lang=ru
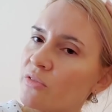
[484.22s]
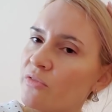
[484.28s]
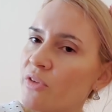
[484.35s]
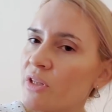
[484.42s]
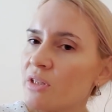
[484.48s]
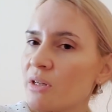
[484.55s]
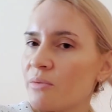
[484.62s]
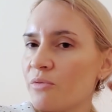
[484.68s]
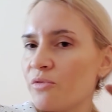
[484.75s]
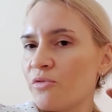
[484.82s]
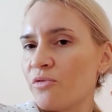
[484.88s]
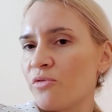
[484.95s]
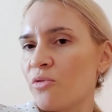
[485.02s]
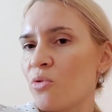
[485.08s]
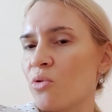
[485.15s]
ветром в
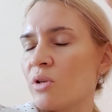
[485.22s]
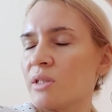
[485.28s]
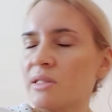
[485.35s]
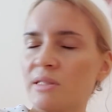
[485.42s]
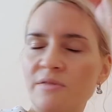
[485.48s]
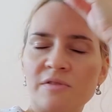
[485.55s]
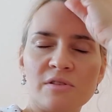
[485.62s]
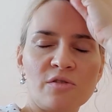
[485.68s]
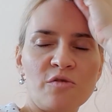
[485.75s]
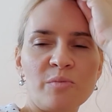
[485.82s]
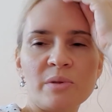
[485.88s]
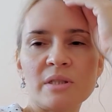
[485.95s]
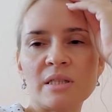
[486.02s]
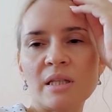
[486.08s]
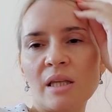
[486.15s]
волосы, все в
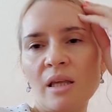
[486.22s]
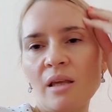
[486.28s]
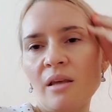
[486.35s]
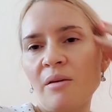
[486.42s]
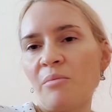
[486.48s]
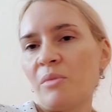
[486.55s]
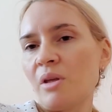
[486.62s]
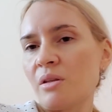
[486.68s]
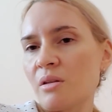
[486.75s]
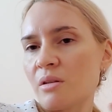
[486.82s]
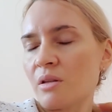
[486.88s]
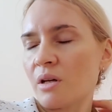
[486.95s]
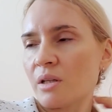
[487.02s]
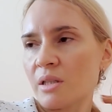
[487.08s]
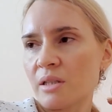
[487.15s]
песке, и мне это
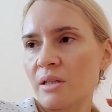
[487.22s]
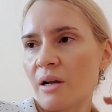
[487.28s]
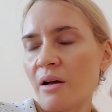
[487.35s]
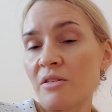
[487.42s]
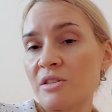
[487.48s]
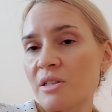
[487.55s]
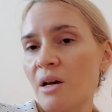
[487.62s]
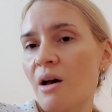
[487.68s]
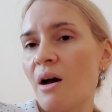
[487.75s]
так не нравилось.